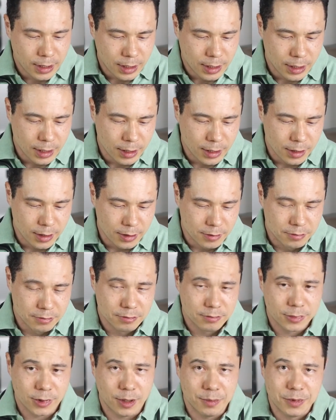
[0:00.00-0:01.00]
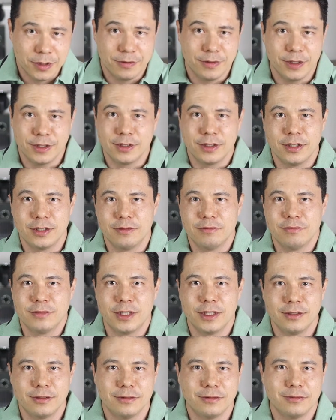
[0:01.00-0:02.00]
Uh, só para fazer
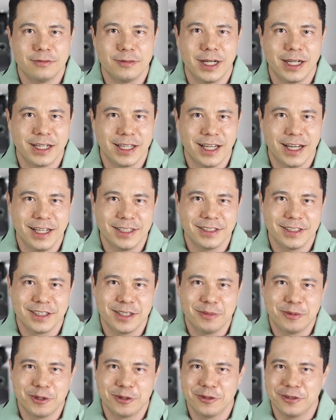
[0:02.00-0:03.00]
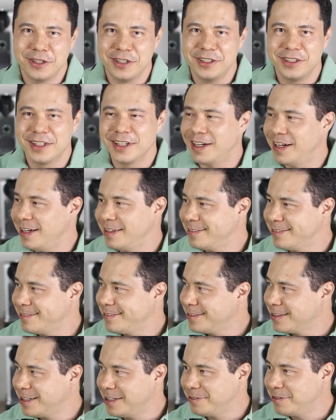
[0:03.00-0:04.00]
né, uma graça aqui, porque eu tô dentro de casa,
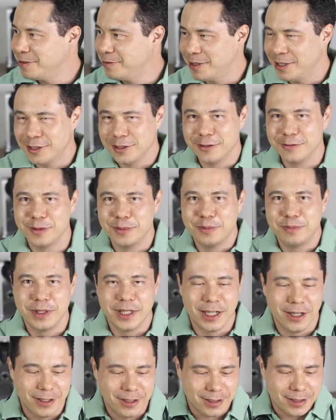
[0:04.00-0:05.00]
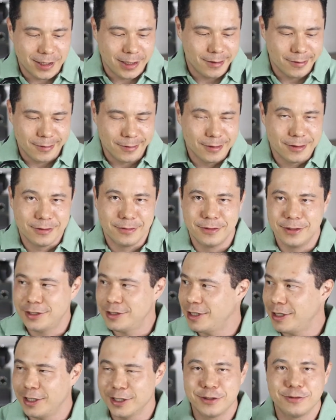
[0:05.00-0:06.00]
tô gravando, mas resolvi pegar o esteto e
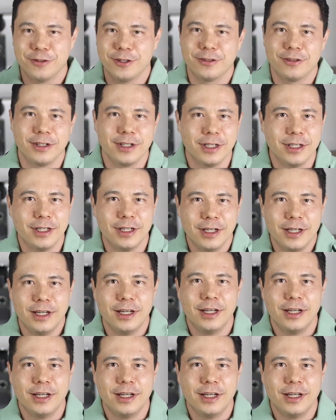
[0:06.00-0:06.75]
tirar umas fotos ali.